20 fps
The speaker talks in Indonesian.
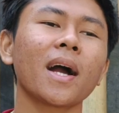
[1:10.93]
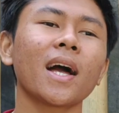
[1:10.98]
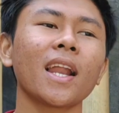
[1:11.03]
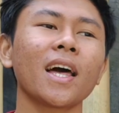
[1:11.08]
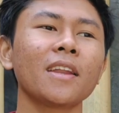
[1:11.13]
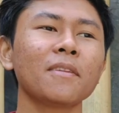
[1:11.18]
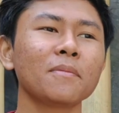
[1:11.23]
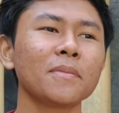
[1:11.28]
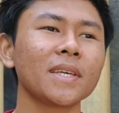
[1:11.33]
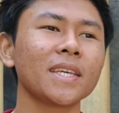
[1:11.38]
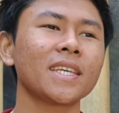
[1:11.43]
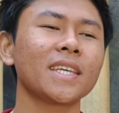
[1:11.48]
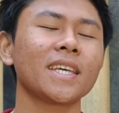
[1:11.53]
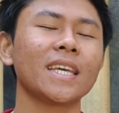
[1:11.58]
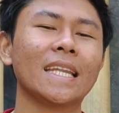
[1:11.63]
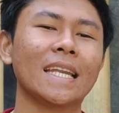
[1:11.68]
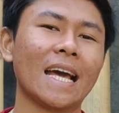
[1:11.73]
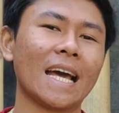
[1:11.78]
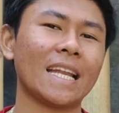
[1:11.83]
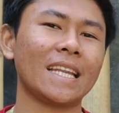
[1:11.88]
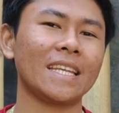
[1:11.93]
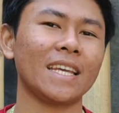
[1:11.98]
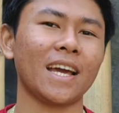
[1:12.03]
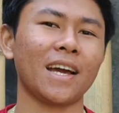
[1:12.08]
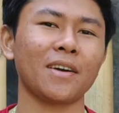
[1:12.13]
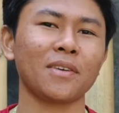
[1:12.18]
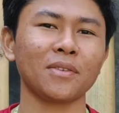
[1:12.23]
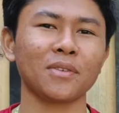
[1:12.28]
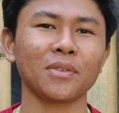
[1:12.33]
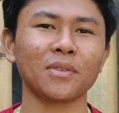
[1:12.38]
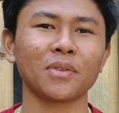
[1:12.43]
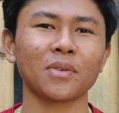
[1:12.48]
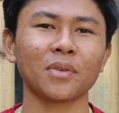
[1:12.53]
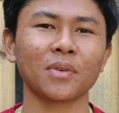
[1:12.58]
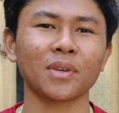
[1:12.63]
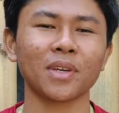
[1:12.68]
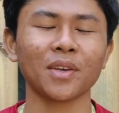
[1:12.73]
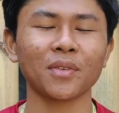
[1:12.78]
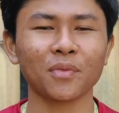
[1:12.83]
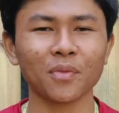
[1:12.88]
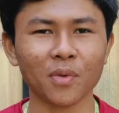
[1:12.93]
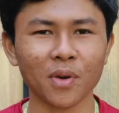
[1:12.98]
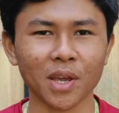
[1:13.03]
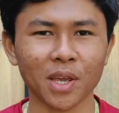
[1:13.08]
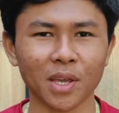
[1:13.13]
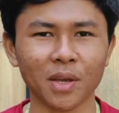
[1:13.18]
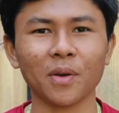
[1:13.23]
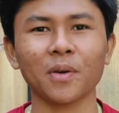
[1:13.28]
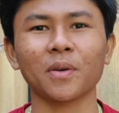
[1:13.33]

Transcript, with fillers: bakalan bikin hadiah untuk giveaway.